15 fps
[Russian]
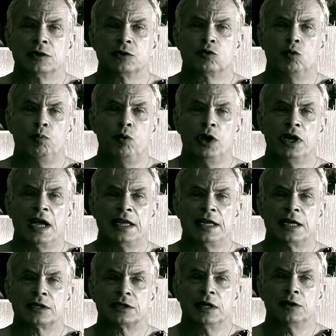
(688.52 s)
Скупой,
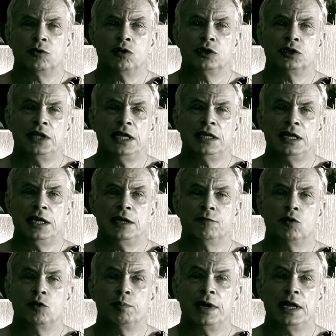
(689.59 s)
конечно, но деньги
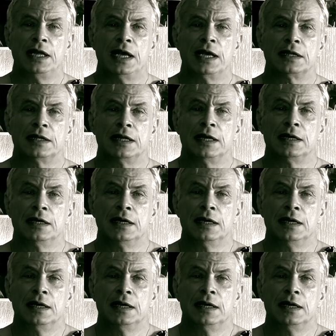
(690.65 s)
его приятные.